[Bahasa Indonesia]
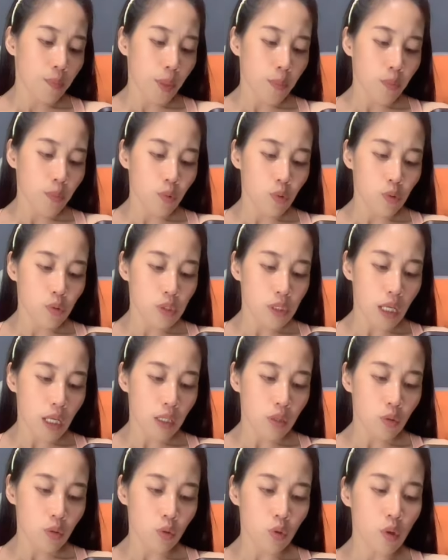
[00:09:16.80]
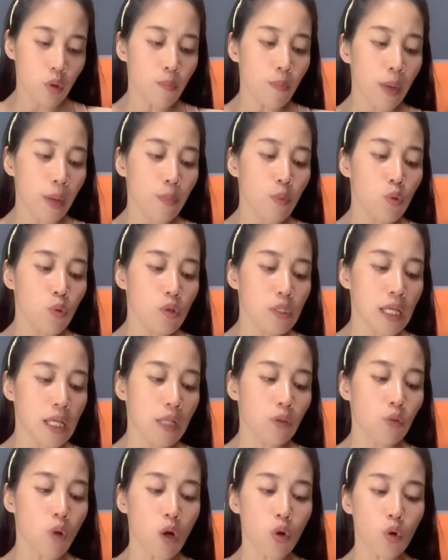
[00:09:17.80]
41
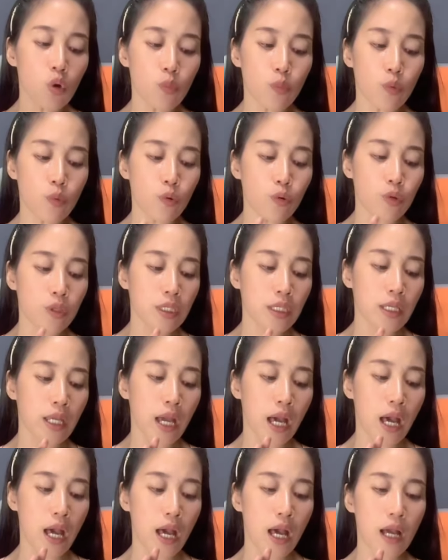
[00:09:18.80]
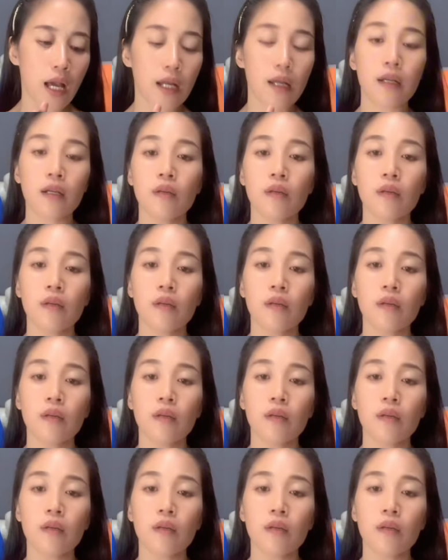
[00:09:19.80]
41 aku punya